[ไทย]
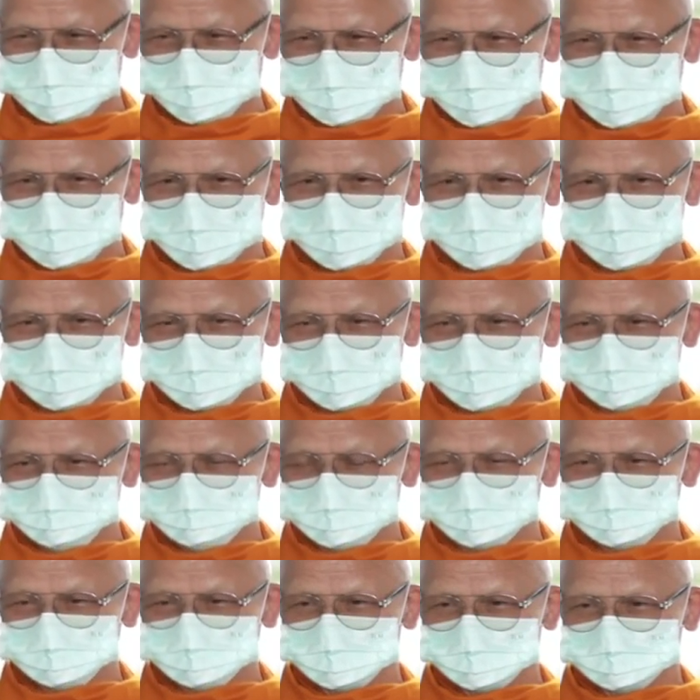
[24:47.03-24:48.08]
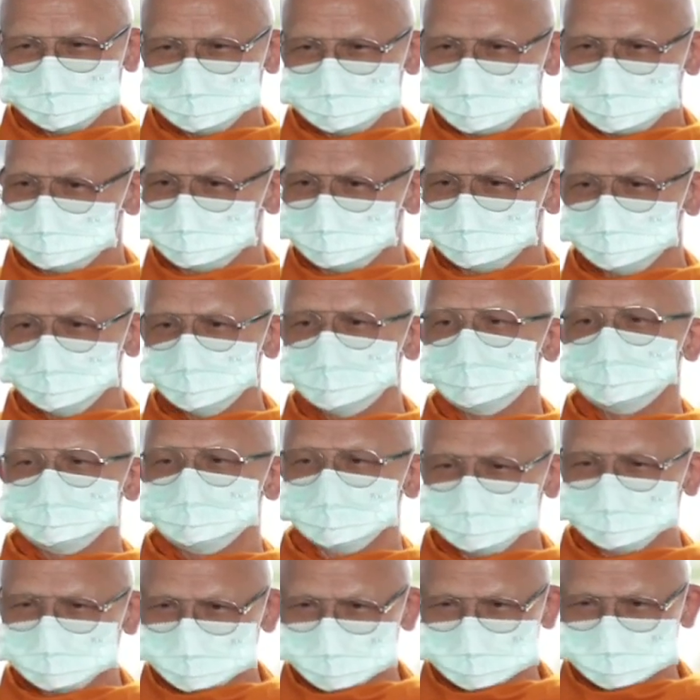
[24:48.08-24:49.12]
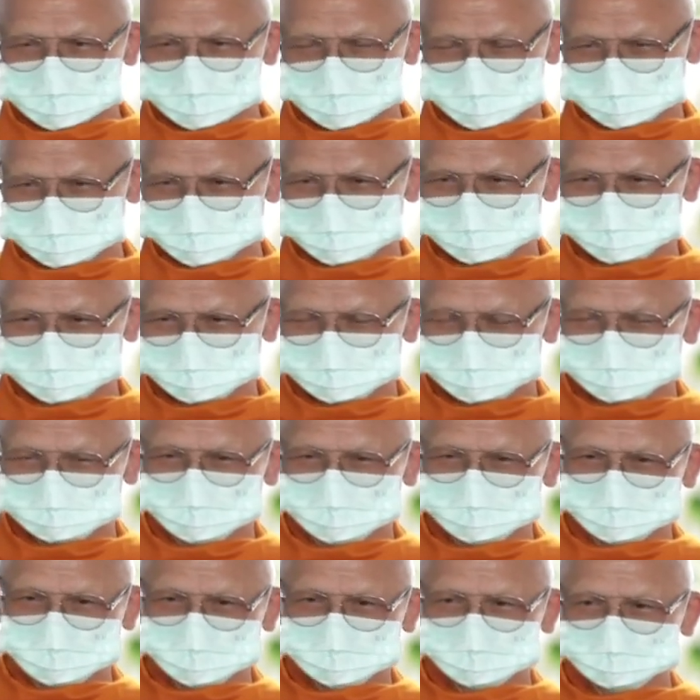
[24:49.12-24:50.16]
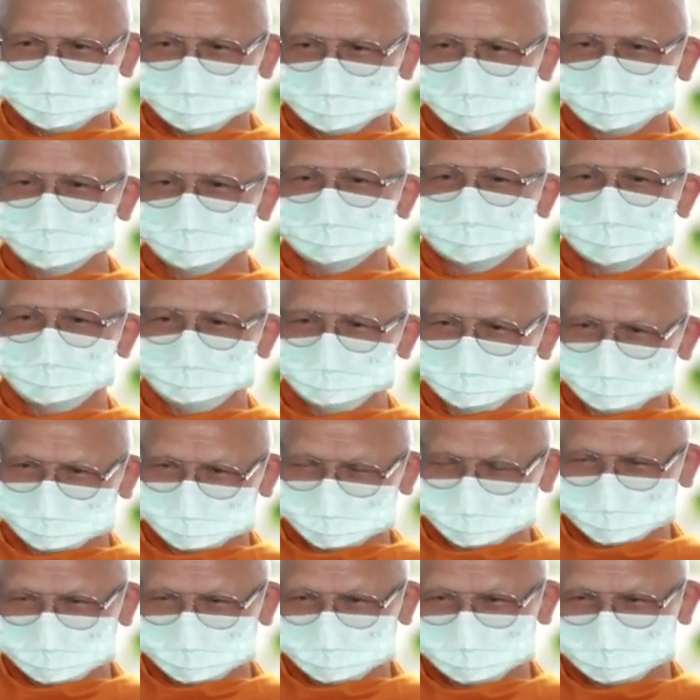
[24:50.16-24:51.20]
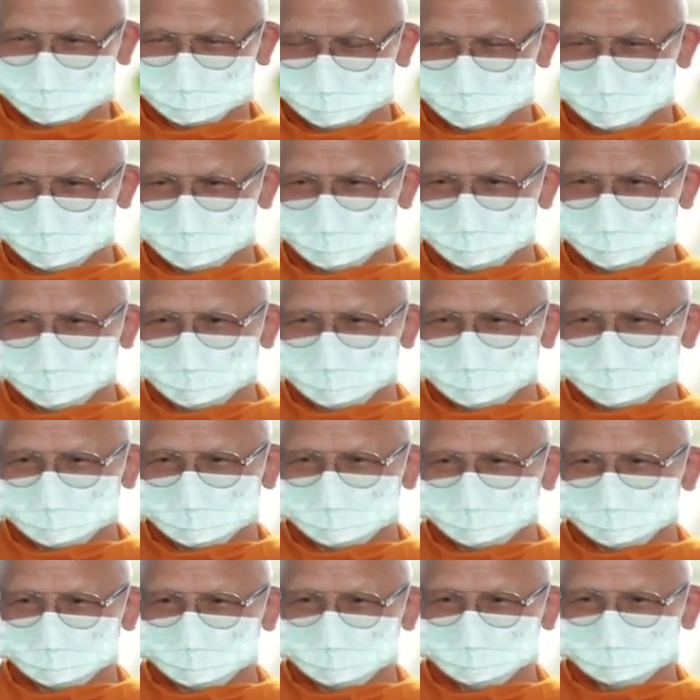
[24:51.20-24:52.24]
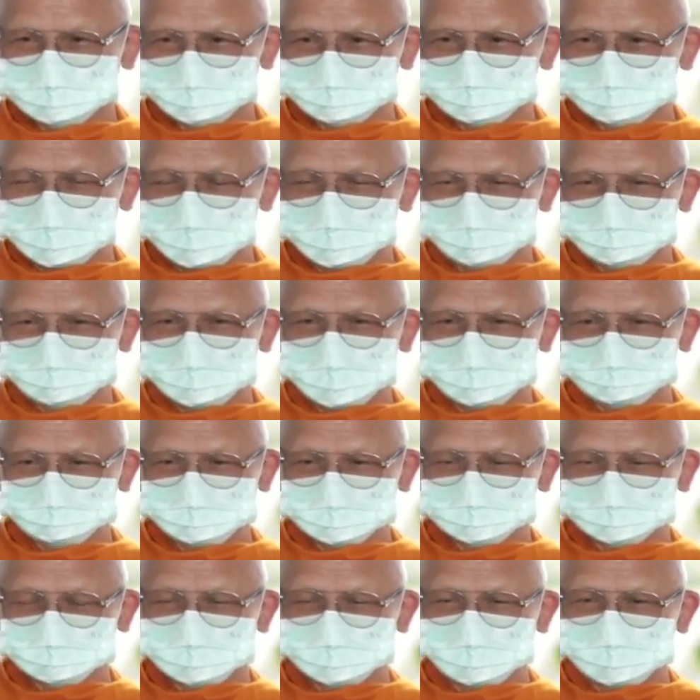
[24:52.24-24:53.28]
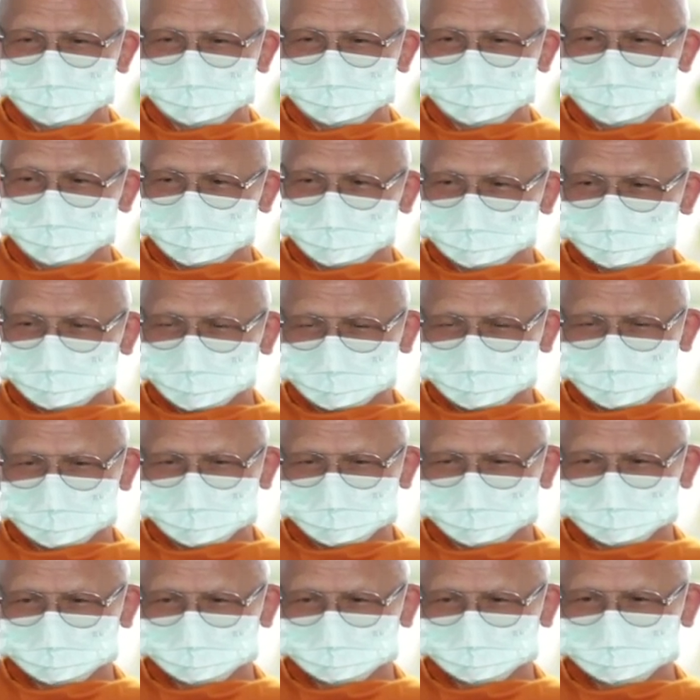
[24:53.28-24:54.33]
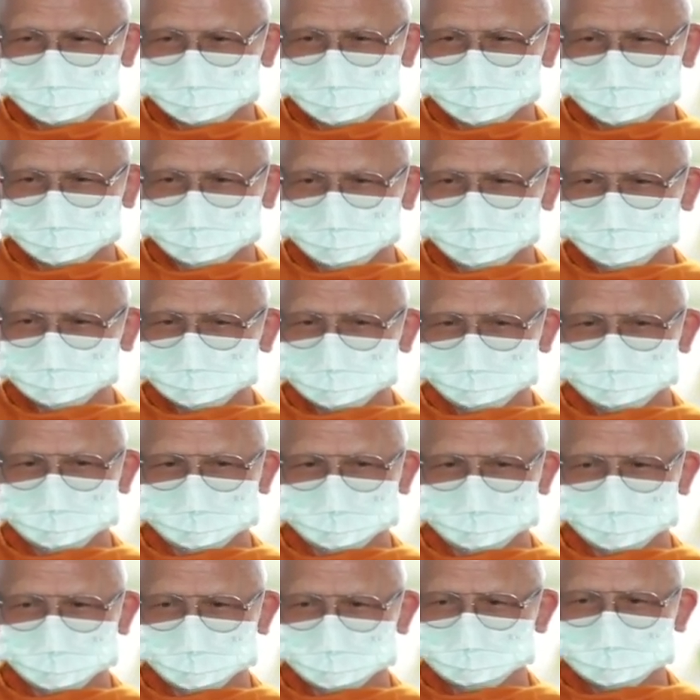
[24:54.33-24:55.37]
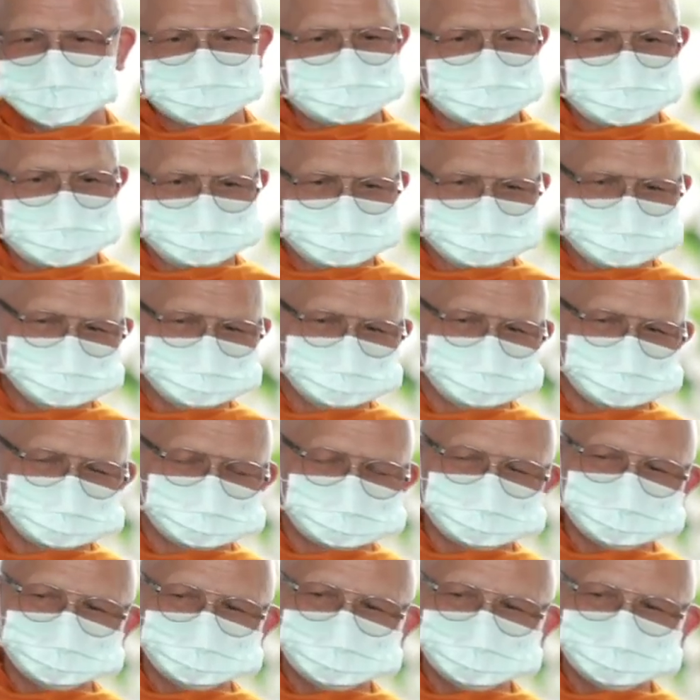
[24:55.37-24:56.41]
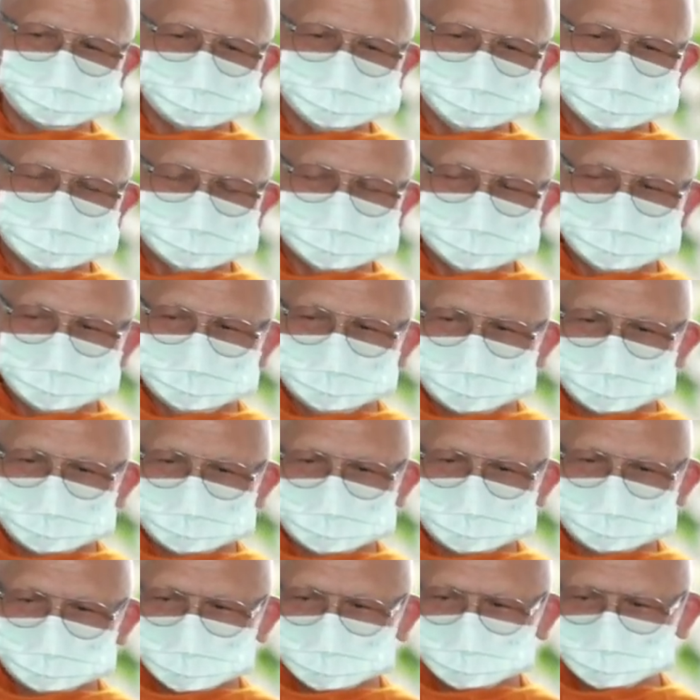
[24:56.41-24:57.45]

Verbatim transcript: อันไหนเป็นโทษก็อย่ายุ่งกับมันแค่นั้นสิ่งนี้เกิดบเยอะก็ทำเพราะนั้นสปาปัสสะอะกระนังสิ่งที่ทำดือดร้อนไม่ทำ กุตระสุ